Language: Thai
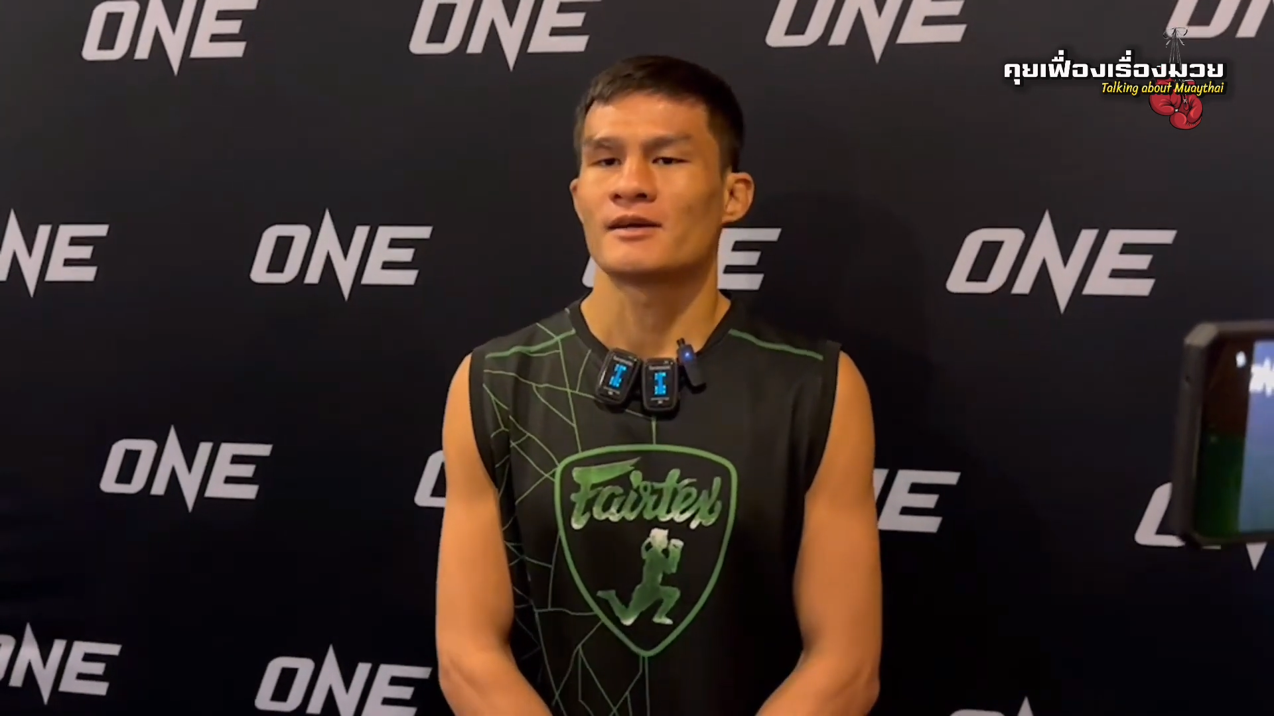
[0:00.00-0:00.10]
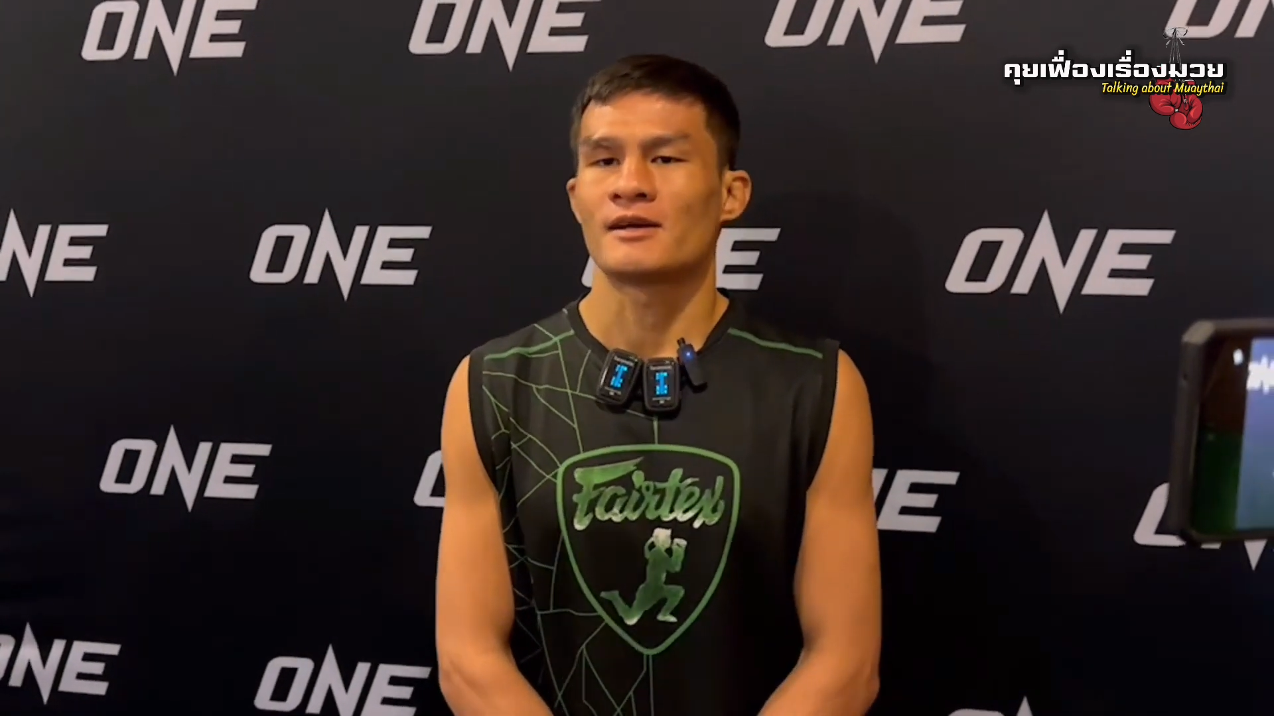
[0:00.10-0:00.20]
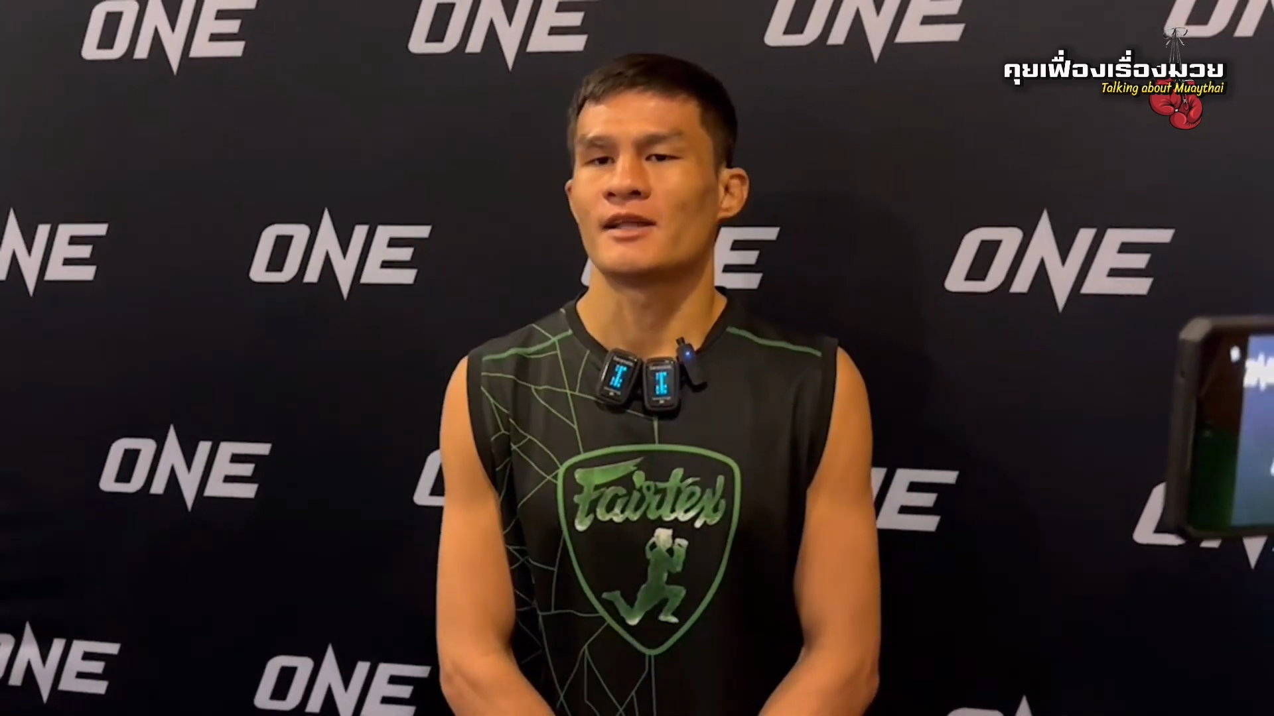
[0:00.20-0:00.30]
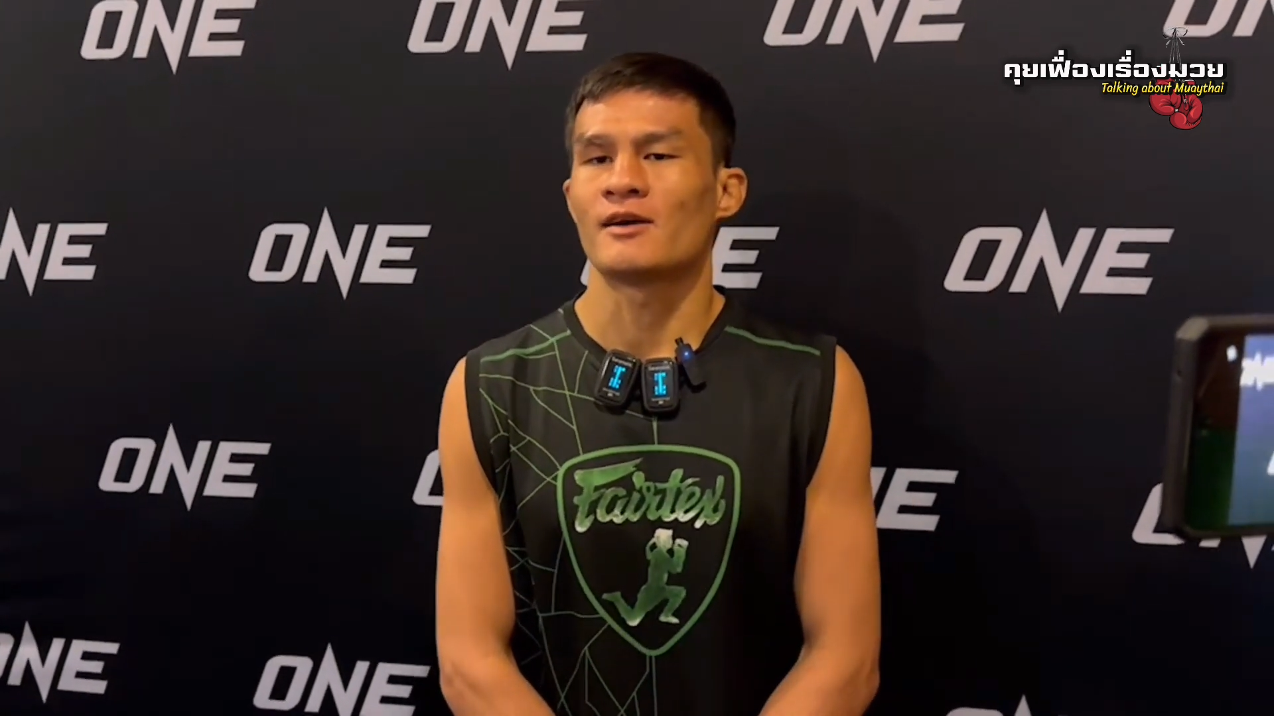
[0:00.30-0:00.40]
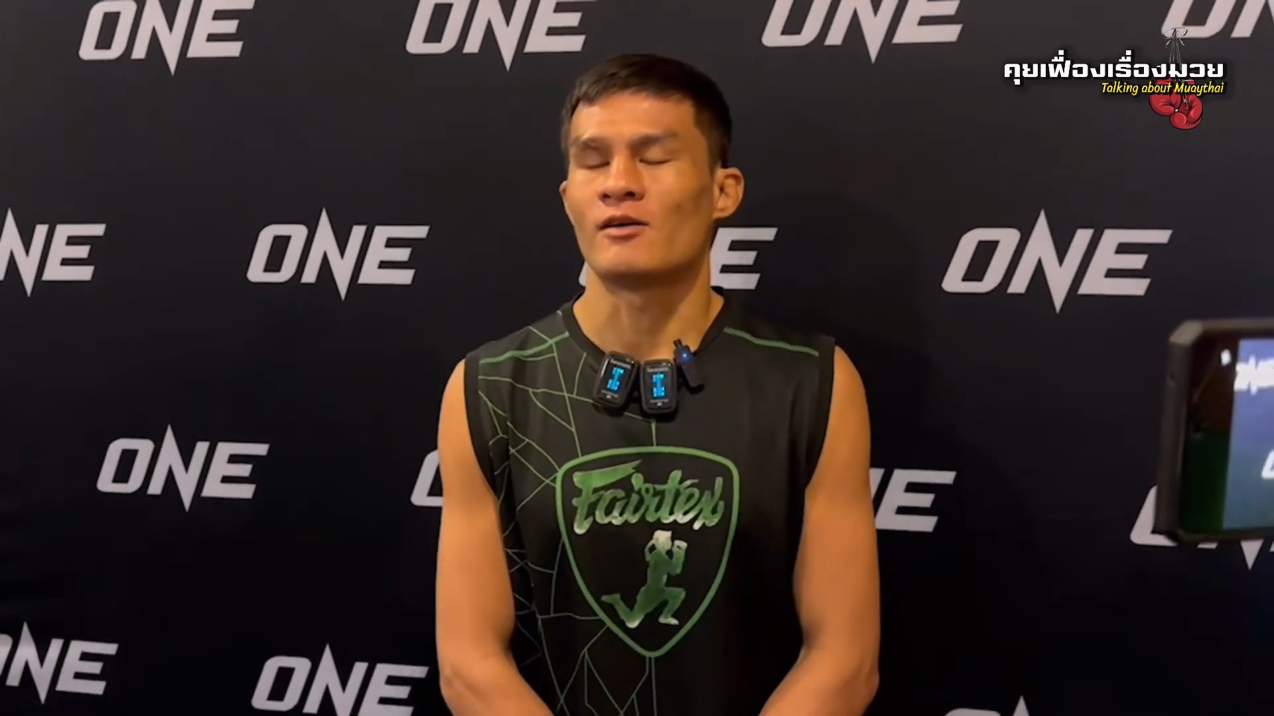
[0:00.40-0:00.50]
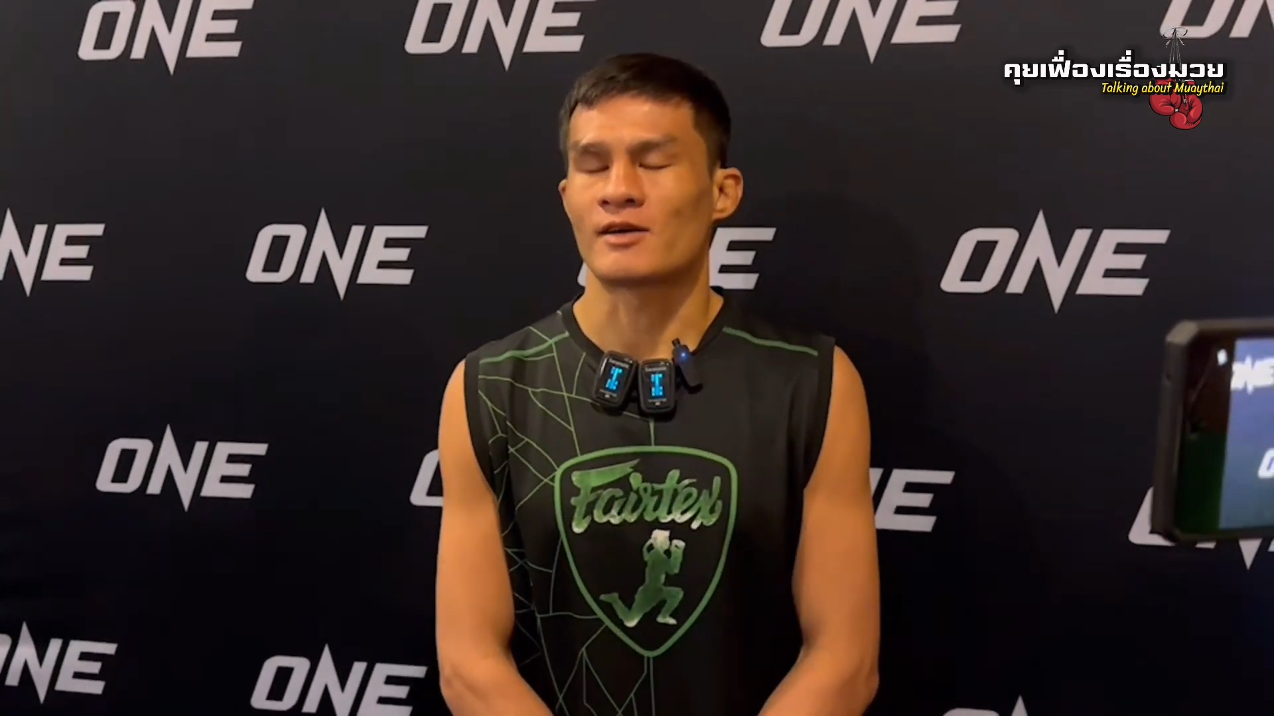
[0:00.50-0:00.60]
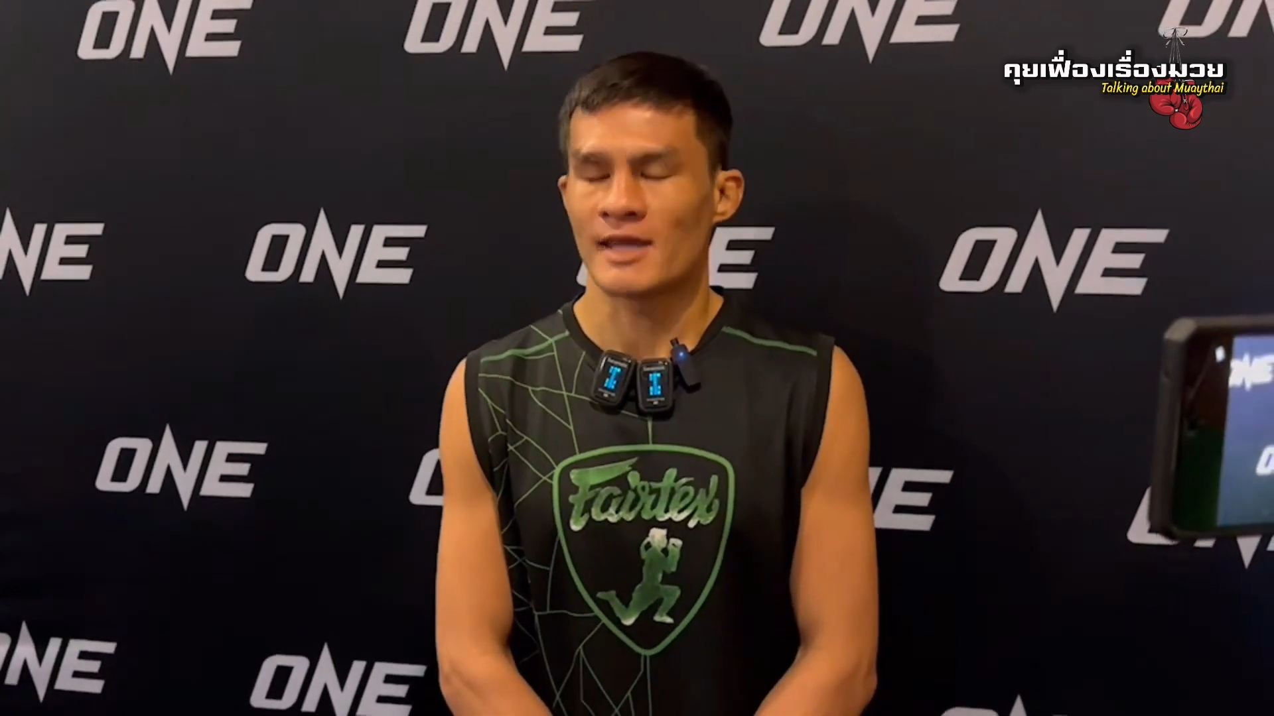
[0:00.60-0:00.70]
ก็เลยขอ